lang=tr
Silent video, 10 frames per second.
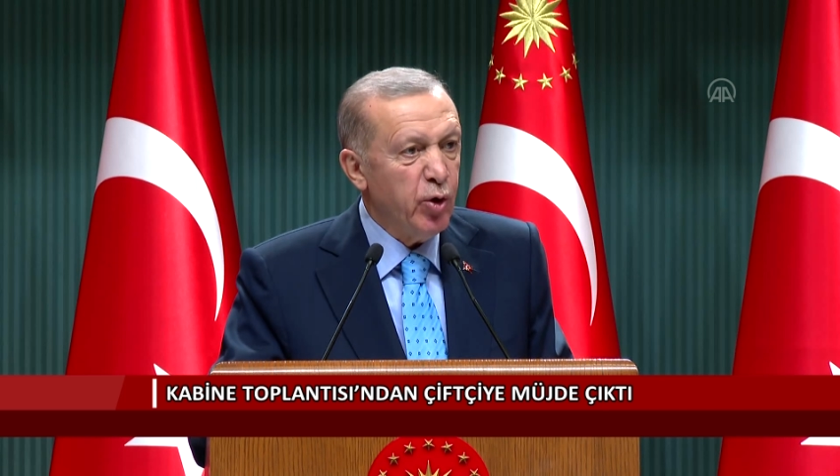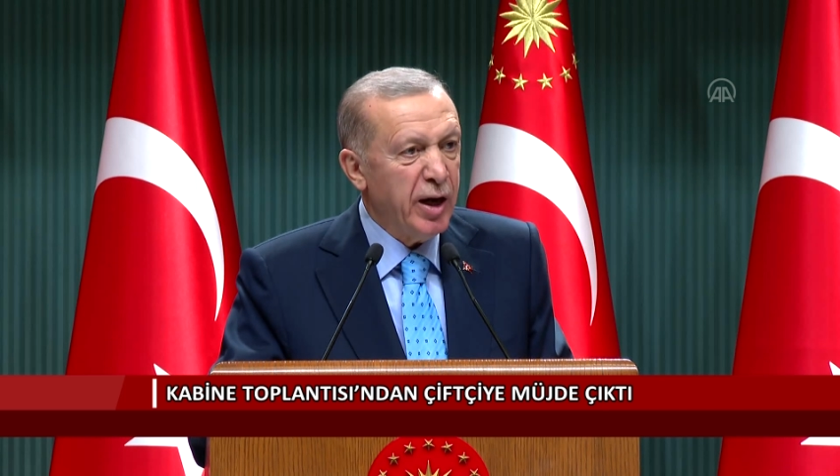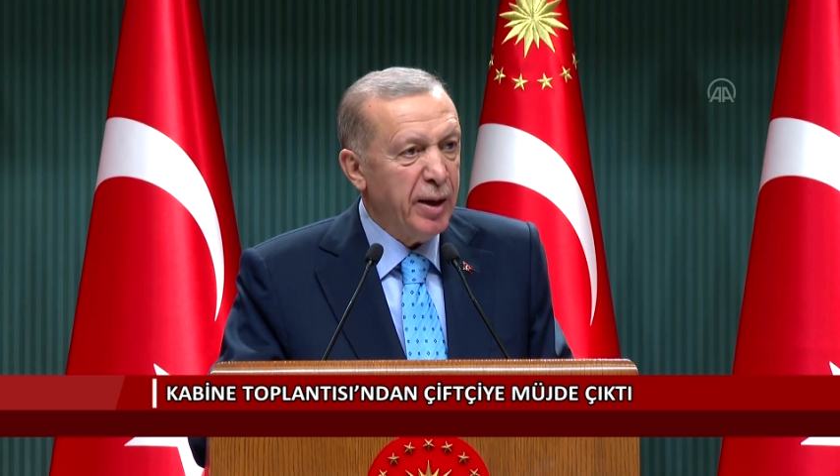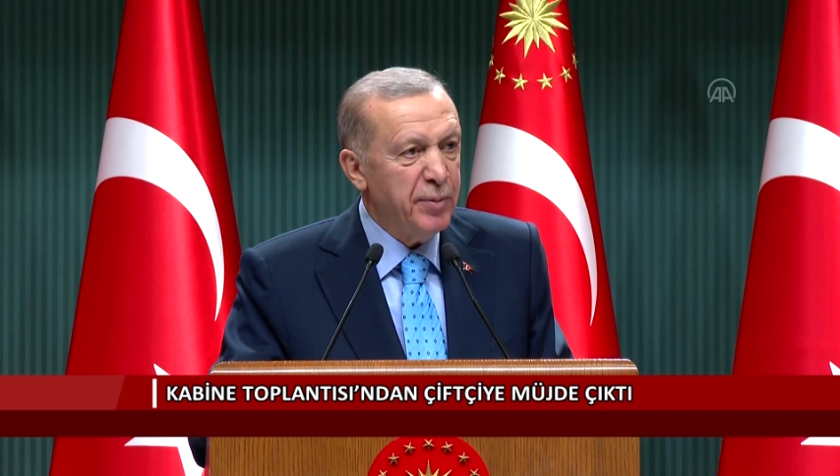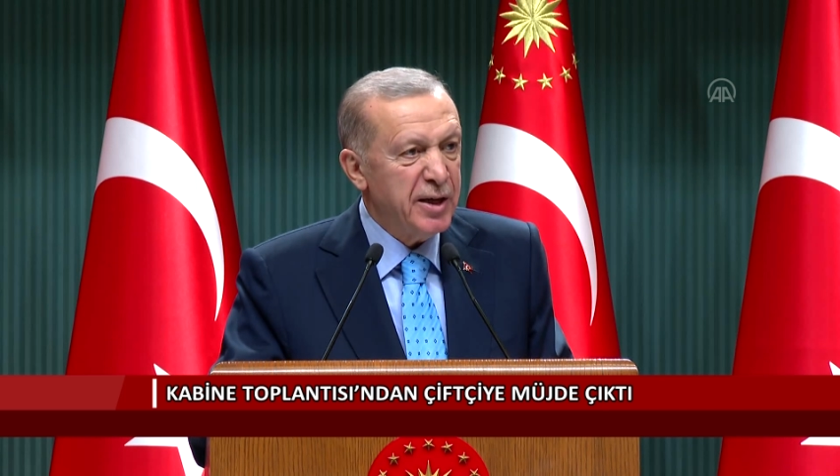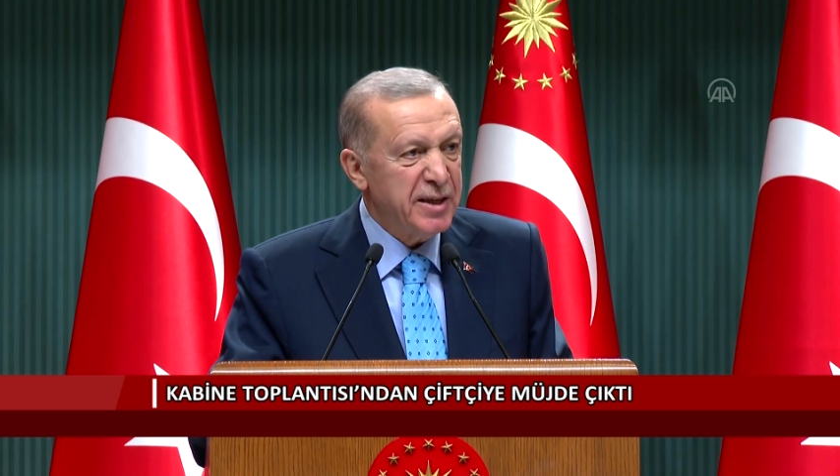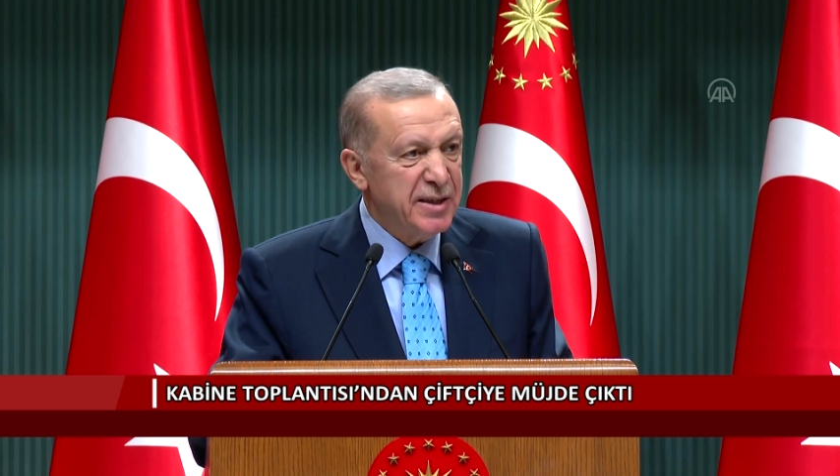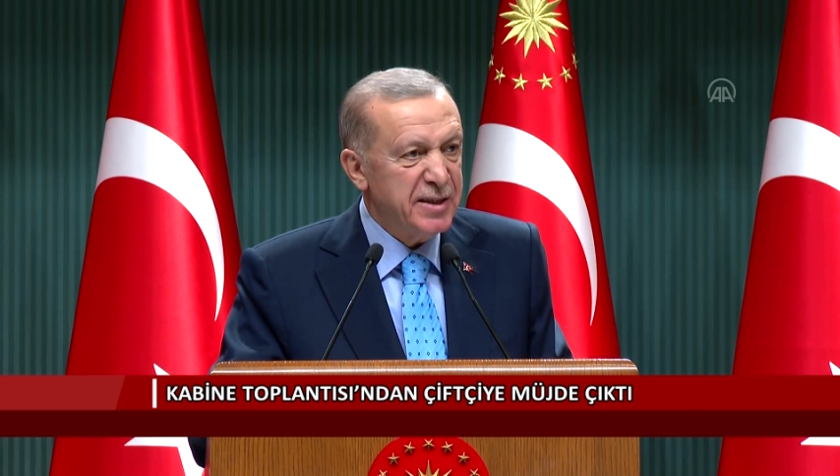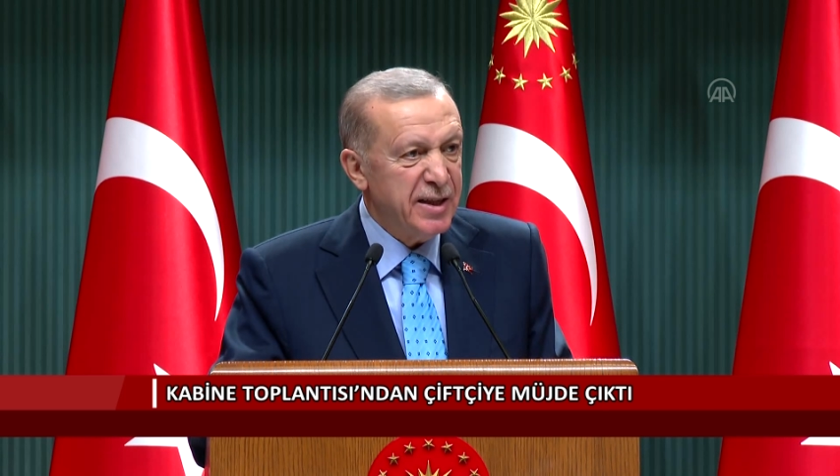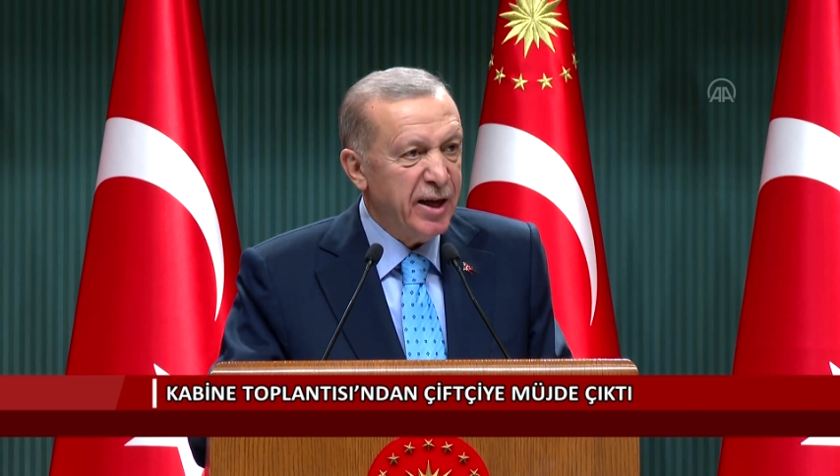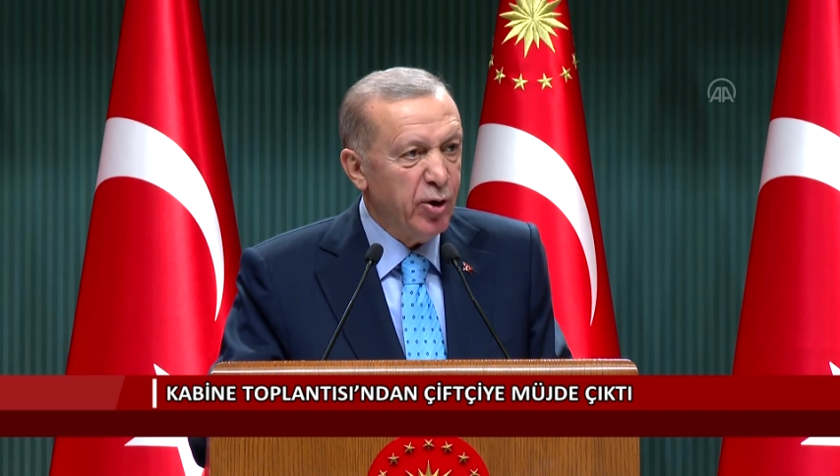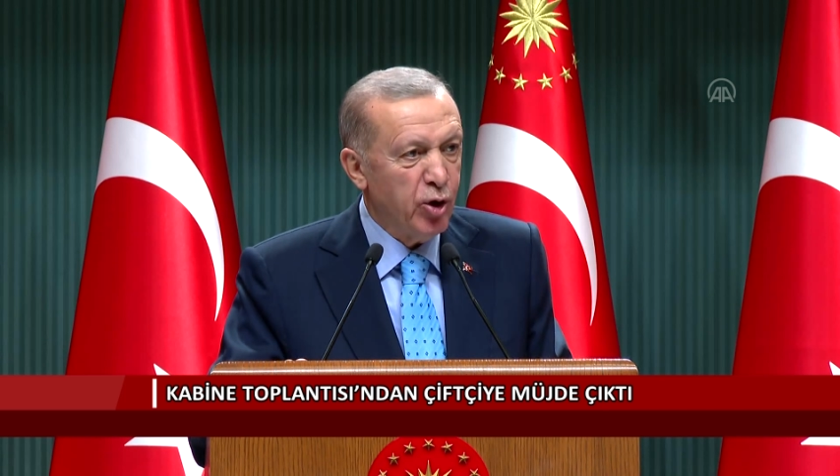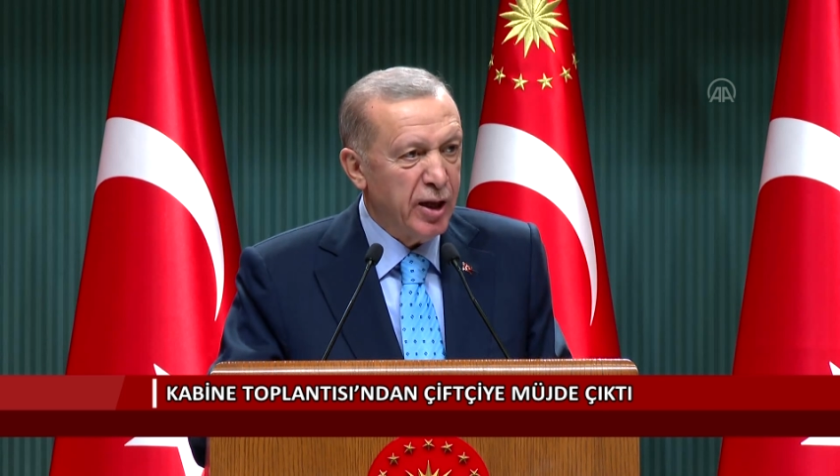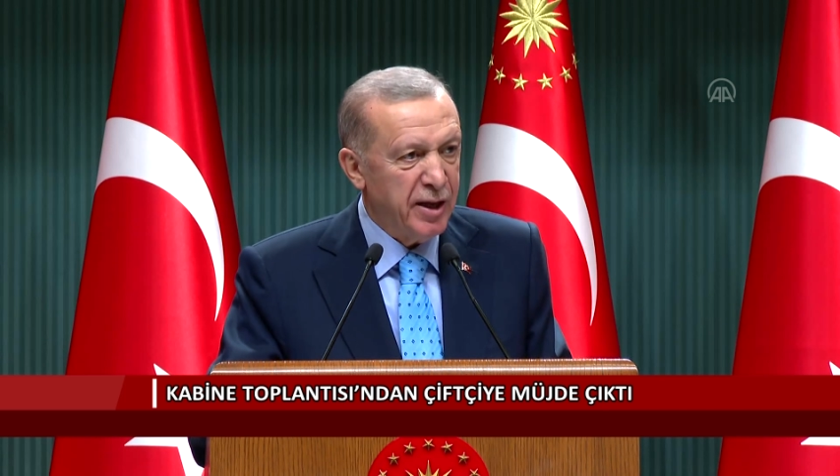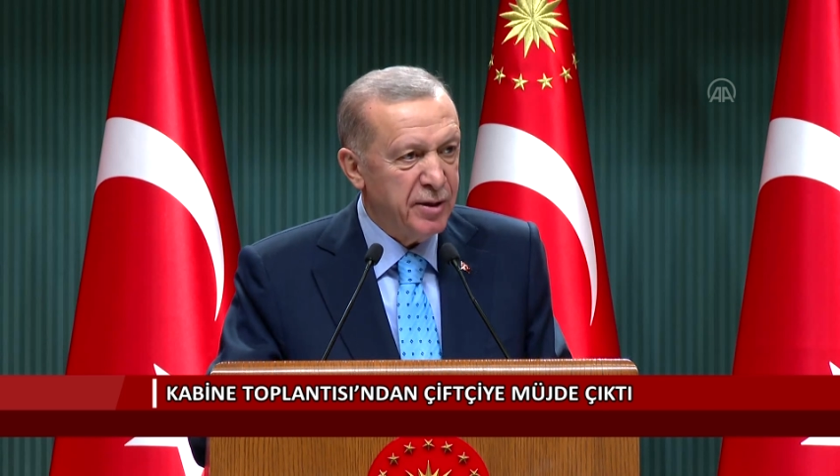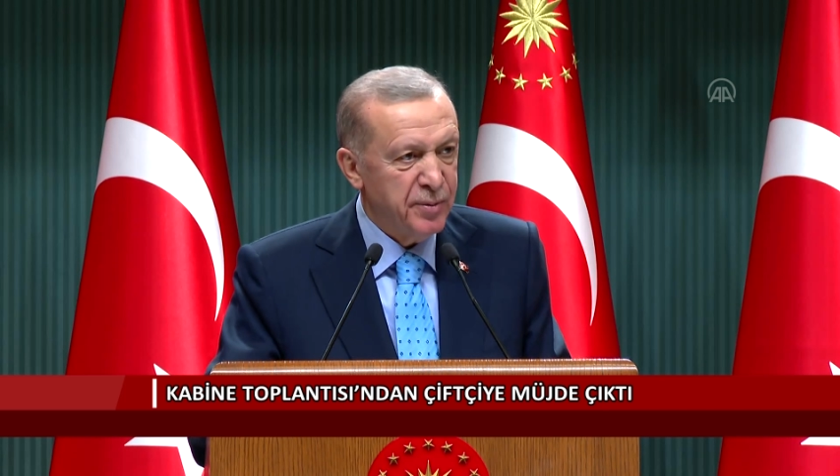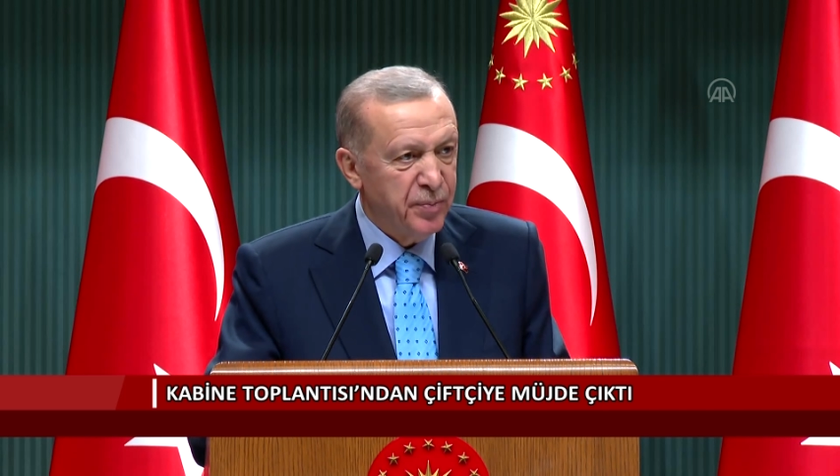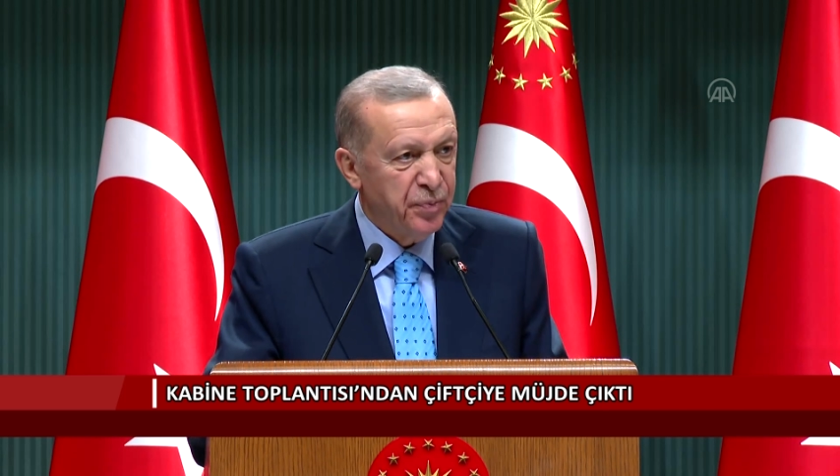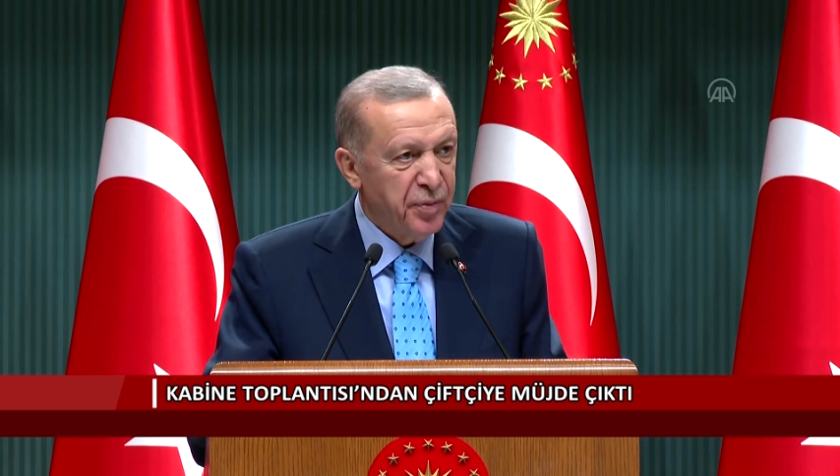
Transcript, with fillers: önemli girdileri olan